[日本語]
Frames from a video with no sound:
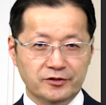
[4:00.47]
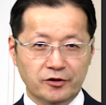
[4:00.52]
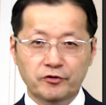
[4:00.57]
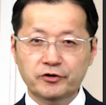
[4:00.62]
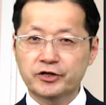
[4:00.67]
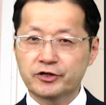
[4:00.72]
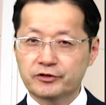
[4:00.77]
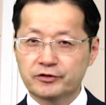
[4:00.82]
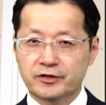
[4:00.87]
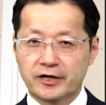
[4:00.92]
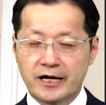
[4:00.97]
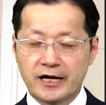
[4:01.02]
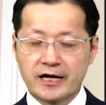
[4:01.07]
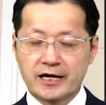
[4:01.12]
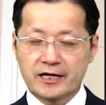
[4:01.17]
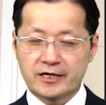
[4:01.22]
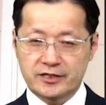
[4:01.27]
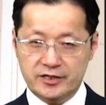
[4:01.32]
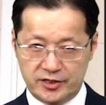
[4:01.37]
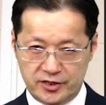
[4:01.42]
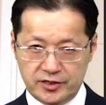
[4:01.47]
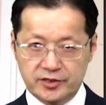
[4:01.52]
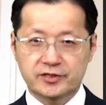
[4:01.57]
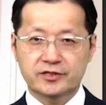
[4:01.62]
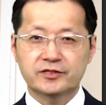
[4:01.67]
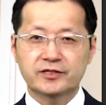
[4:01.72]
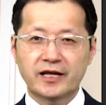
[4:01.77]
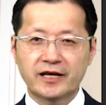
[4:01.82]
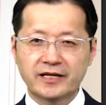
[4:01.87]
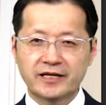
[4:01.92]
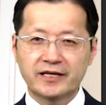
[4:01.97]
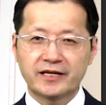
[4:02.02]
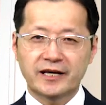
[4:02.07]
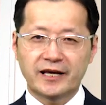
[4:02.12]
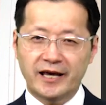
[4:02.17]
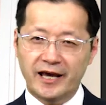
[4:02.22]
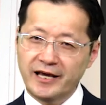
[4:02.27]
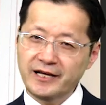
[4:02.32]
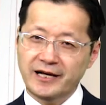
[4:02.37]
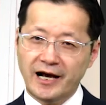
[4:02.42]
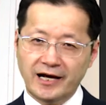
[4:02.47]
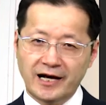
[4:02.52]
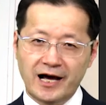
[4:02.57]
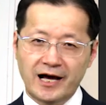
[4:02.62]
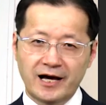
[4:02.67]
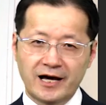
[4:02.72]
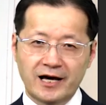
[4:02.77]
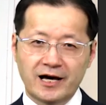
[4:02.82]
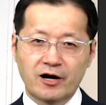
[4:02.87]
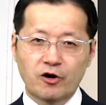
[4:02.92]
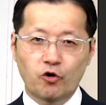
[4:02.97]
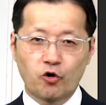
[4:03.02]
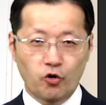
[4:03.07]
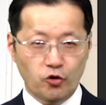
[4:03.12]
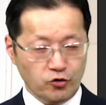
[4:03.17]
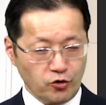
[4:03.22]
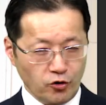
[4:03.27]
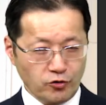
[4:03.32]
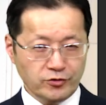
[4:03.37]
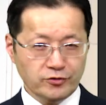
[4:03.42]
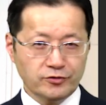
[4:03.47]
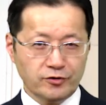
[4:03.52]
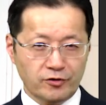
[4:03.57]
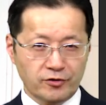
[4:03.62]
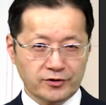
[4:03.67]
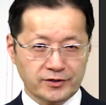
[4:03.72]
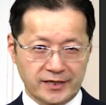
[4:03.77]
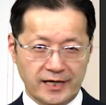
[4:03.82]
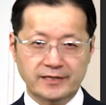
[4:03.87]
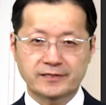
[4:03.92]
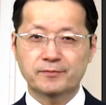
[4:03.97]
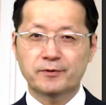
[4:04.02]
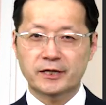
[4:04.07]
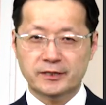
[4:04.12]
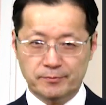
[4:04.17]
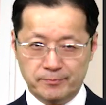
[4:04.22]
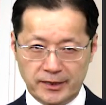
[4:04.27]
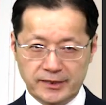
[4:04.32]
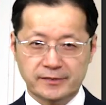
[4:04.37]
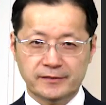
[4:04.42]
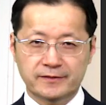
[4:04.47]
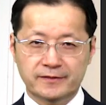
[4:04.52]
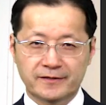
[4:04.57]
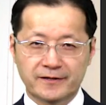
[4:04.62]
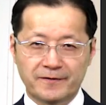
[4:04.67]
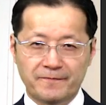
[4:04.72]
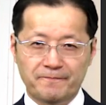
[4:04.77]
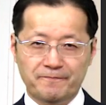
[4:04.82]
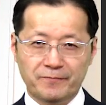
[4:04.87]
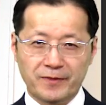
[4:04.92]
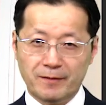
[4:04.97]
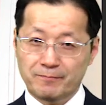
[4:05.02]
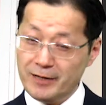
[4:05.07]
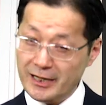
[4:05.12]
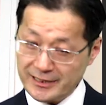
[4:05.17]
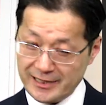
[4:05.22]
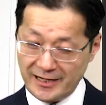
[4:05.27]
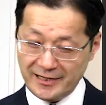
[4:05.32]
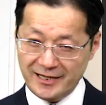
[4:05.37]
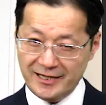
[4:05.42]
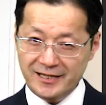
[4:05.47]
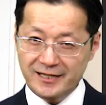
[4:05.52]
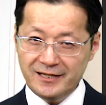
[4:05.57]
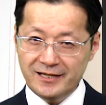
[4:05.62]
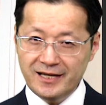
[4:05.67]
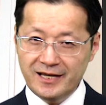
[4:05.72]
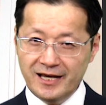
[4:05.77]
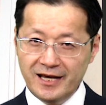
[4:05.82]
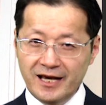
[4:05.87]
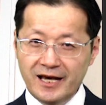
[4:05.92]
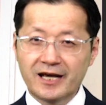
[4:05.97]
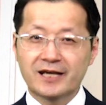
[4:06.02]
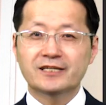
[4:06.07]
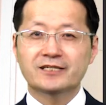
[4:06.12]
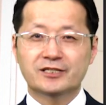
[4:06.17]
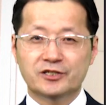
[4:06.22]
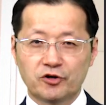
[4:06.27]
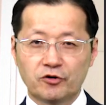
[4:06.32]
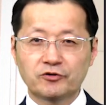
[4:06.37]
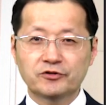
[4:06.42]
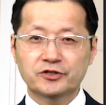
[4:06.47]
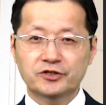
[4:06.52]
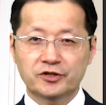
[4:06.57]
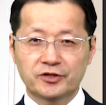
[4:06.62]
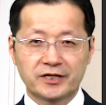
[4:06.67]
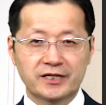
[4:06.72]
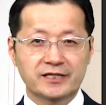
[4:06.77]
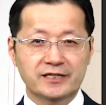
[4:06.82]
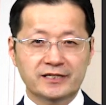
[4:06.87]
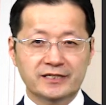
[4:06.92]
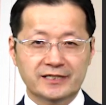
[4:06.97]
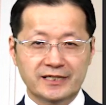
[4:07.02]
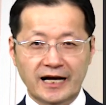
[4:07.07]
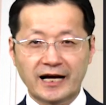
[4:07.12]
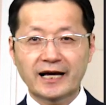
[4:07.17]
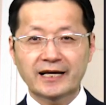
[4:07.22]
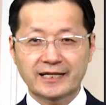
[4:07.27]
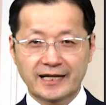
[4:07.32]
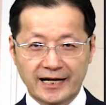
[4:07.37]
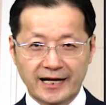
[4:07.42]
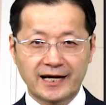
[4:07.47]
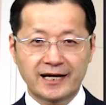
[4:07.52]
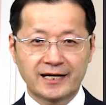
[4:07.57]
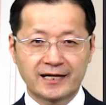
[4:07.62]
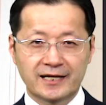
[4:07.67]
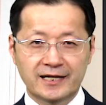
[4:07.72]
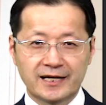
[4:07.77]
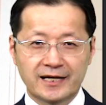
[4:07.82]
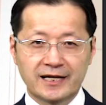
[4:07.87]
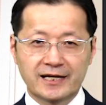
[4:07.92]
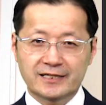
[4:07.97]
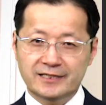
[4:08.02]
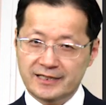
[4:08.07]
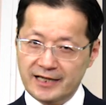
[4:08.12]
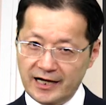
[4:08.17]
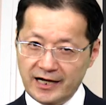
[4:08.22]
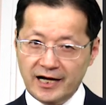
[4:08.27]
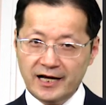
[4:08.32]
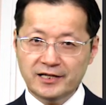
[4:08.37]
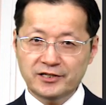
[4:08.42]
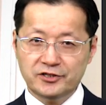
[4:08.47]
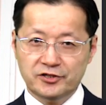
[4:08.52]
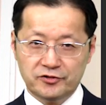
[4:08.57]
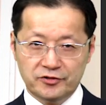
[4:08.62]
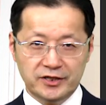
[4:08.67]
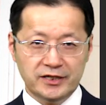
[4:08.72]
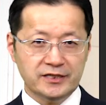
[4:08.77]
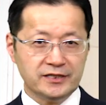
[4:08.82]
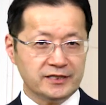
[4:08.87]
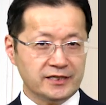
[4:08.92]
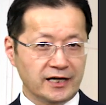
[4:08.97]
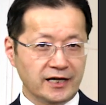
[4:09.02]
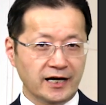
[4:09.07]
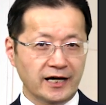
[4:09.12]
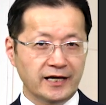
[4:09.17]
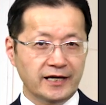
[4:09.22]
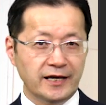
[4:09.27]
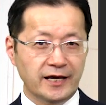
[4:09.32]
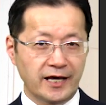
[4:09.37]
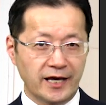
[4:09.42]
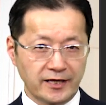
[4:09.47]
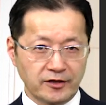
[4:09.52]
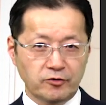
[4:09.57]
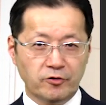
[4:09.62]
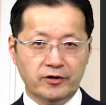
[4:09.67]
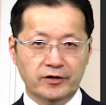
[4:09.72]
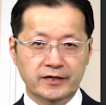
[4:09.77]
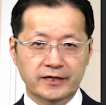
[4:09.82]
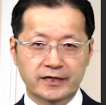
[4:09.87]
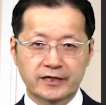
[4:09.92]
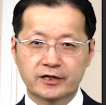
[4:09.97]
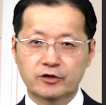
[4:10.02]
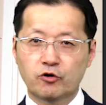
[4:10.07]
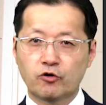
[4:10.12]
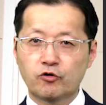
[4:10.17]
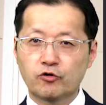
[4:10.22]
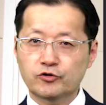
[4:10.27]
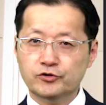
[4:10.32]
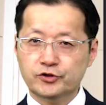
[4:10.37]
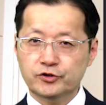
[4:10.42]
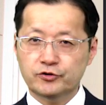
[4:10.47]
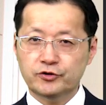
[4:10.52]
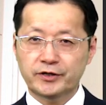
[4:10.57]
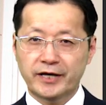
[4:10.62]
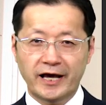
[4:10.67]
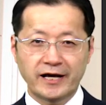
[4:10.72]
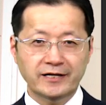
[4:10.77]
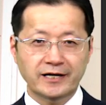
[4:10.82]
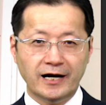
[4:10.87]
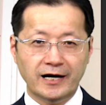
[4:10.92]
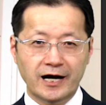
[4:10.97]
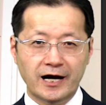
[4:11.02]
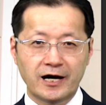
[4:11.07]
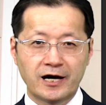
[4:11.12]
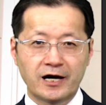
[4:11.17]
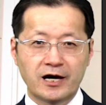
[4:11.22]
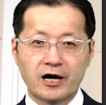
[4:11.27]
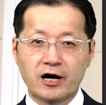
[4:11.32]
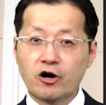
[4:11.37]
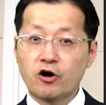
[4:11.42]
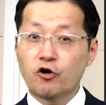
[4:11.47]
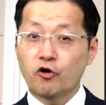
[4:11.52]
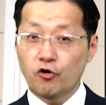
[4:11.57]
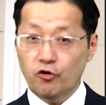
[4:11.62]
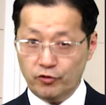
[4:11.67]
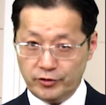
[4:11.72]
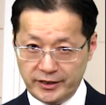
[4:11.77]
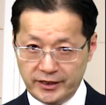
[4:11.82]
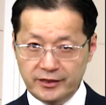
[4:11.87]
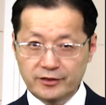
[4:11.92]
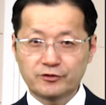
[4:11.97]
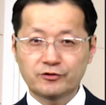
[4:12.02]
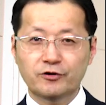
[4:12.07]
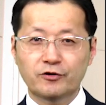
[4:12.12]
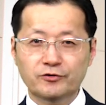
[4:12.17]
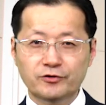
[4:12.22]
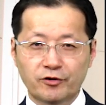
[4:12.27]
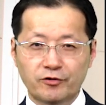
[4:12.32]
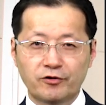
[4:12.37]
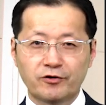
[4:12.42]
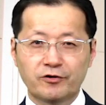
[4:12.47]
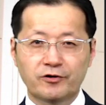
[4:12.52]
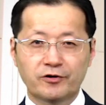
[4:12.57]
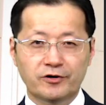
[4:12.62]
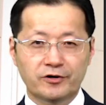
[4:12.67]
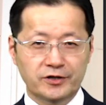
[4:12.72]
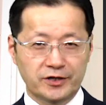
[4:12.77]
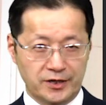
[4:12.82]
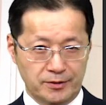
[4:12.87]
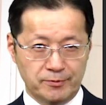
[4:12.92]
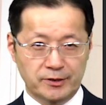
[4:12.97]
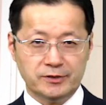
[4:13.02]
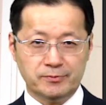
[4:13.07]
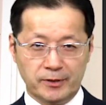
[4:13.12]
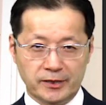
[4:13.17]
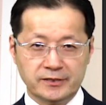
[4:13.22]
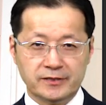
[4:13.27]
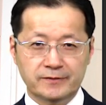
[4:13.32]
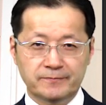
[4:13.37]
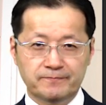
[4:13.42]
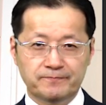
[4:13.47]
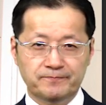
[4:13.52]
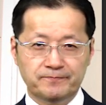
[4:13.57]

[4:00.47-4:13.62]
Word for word: という質的変化が起こると説明しますまさに資本主義社会から社会主義社会へと移行する変化が起きることを意味します。